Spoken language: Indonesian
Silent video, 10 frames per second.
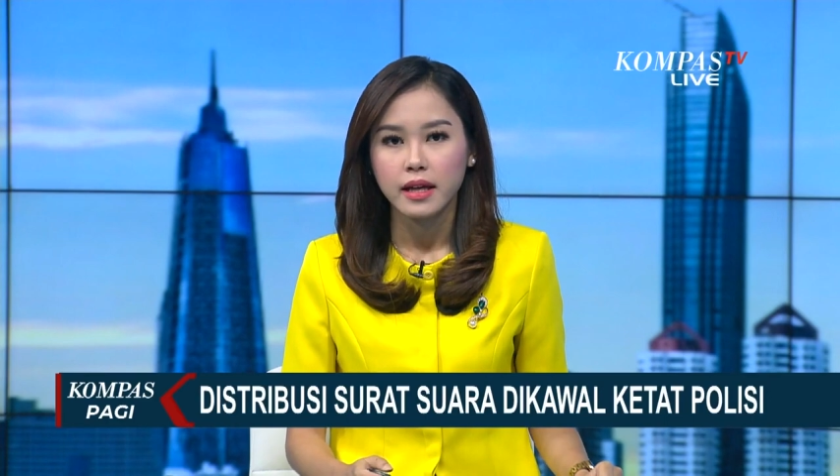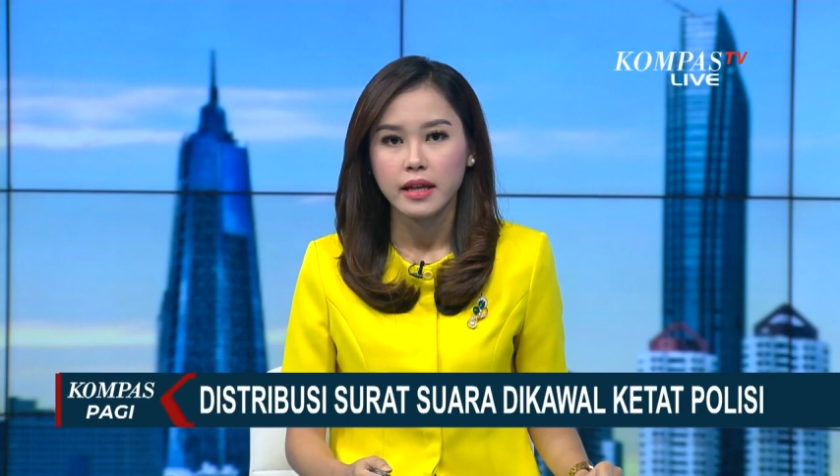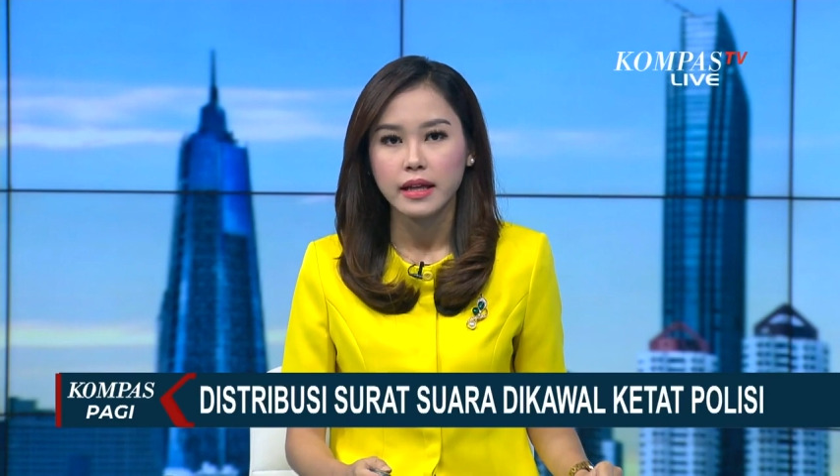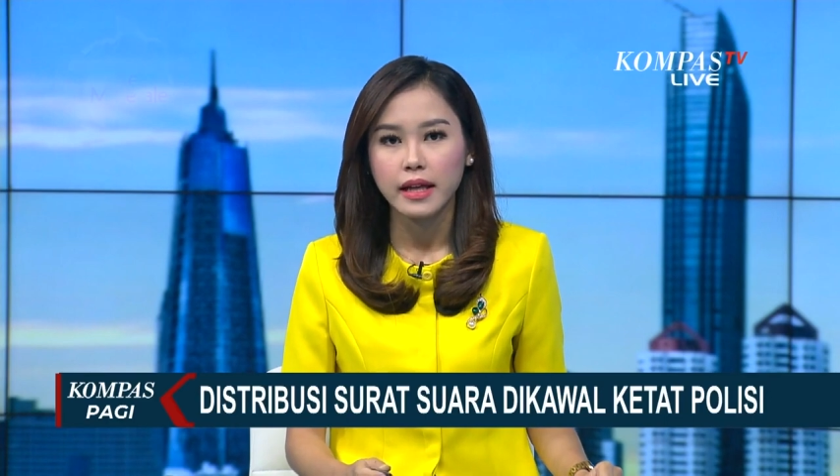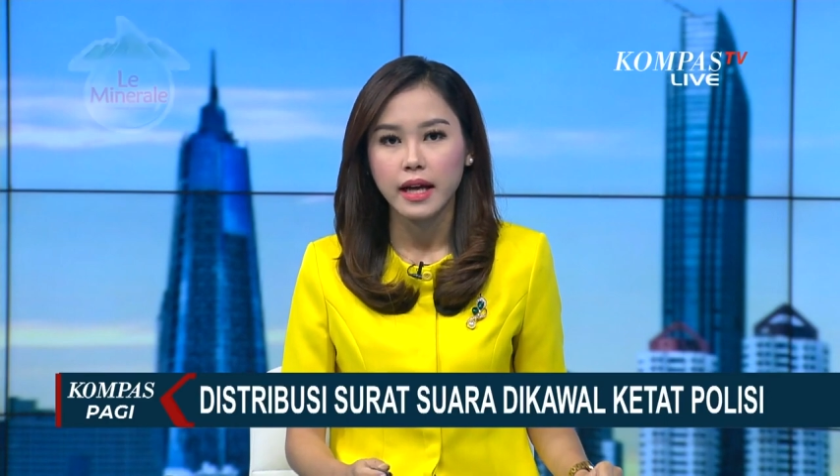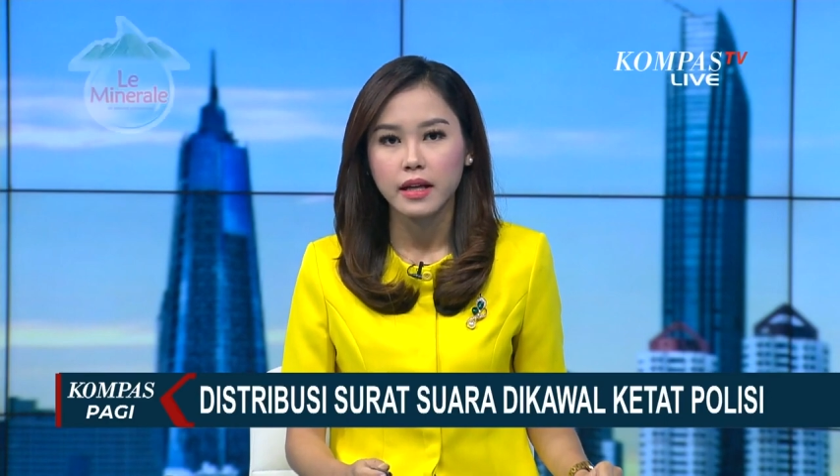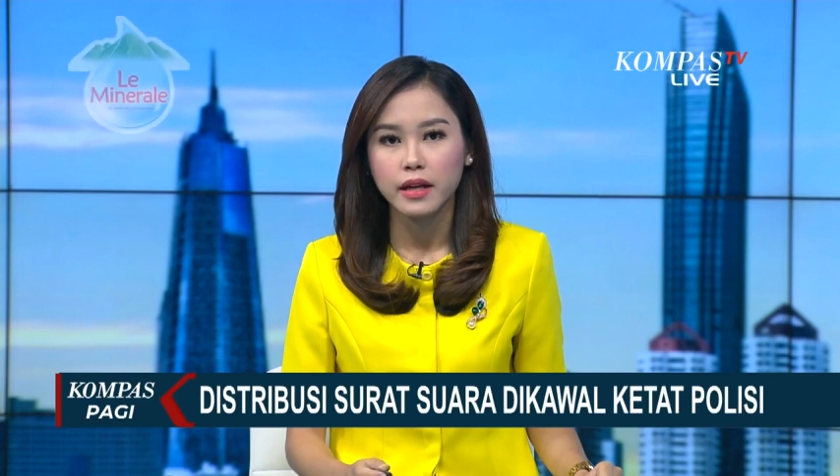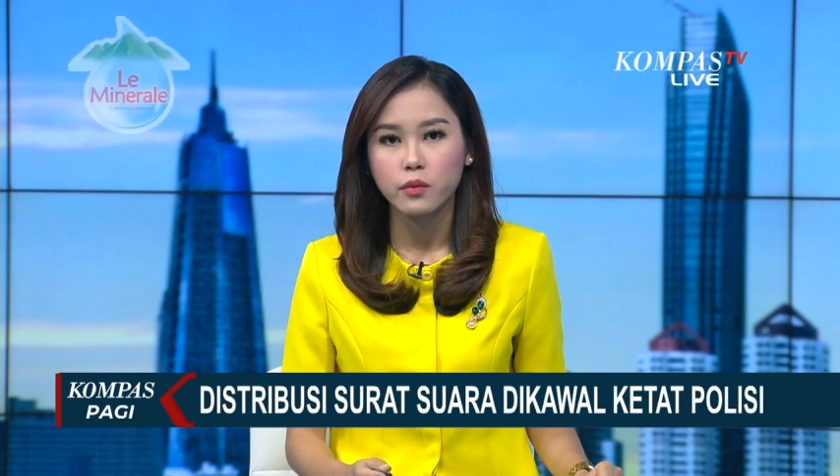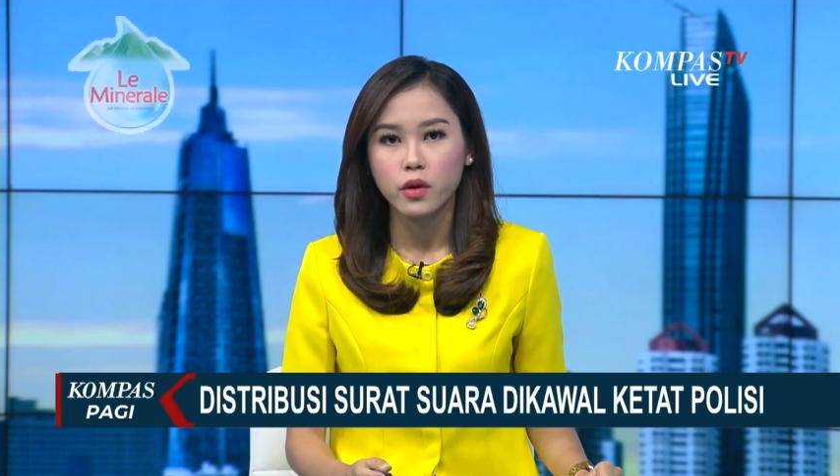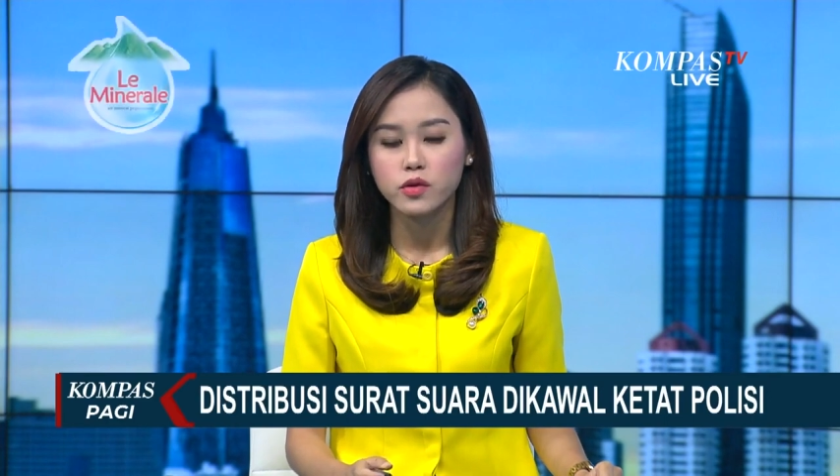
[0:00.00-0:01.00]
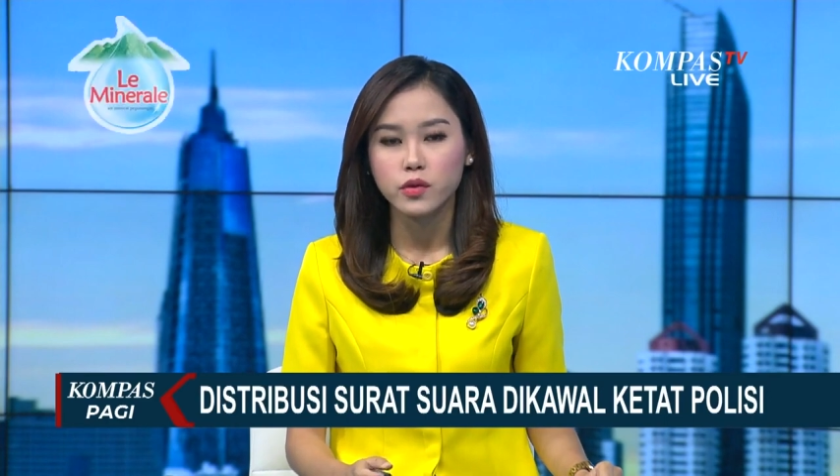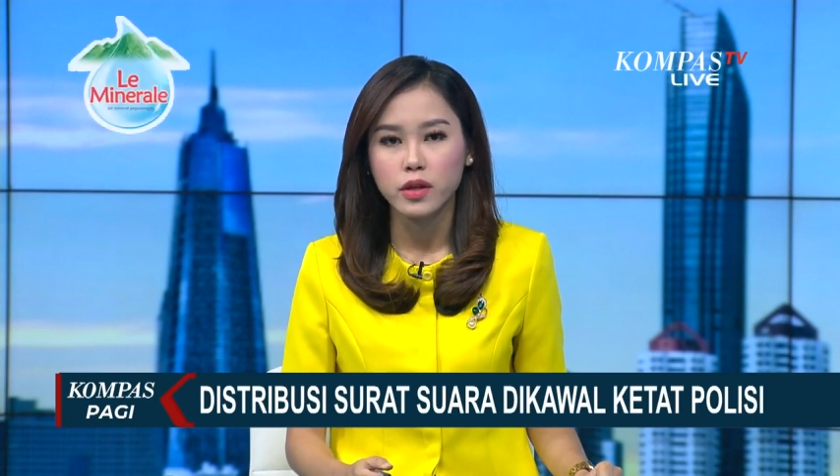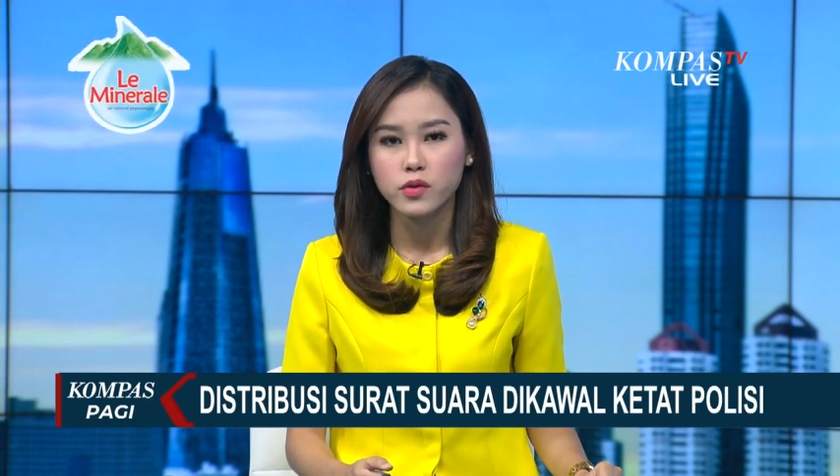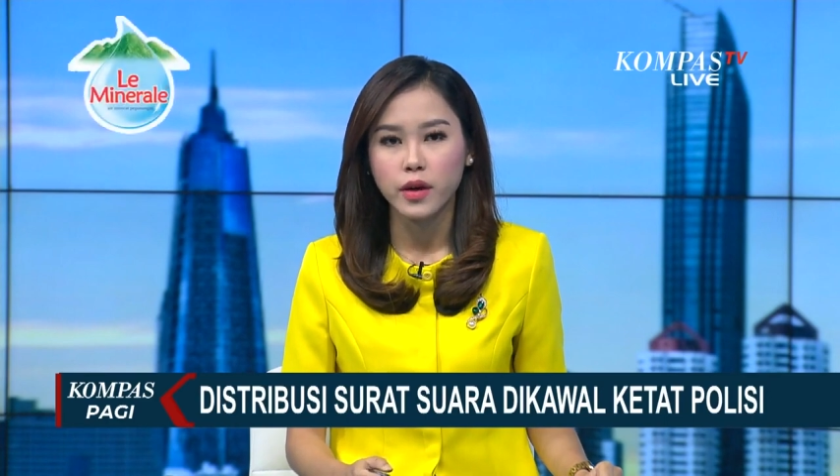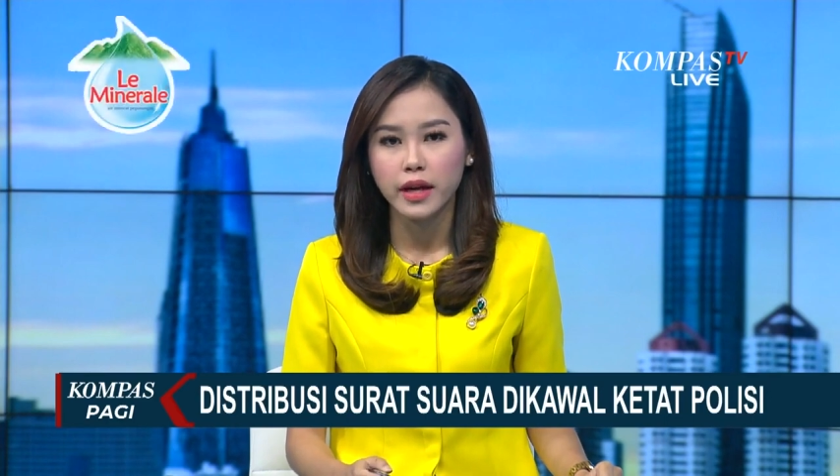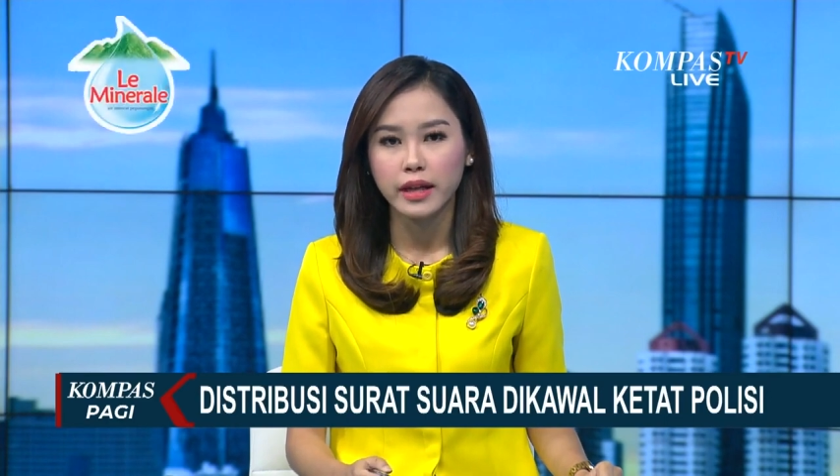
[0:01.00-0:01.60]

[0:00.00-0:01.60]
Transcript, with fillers: Kedatangan ribuan surat suara